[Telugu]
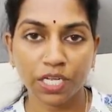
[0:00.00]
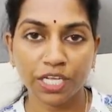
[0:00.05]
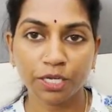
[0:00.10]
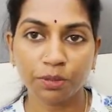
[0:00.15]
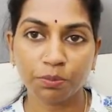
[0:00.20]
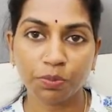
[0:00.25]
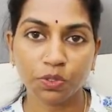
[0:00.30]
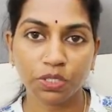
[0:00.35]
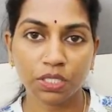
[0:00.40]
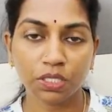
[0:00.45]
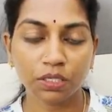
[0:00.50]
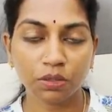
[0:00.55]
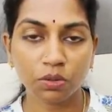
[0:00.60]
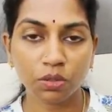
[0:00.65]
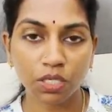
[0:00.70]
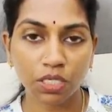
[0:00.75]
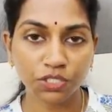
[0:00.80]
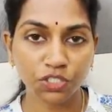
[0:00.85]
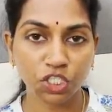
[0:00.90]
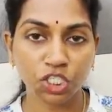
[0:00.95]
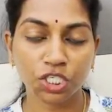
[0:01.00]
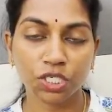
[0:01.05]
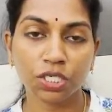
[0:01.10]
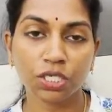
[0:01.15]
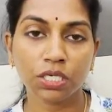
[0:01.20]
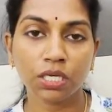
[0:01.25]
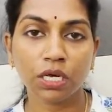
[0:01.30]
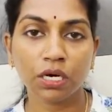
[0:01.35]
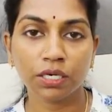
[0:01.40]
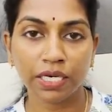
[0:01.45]
లేకపోతే ఒక
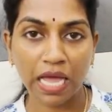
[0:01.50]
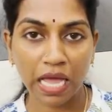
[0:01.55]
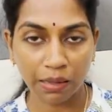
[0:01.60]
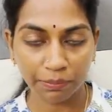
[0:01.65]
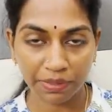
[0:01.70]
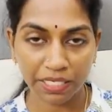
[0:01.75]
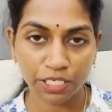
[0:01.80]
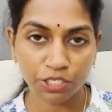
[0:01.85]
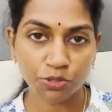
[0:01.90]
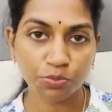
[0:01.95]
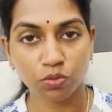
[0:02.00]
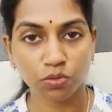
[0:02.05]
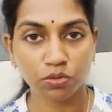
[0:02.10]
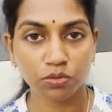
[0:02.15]
చిన్న డ్యామేజ్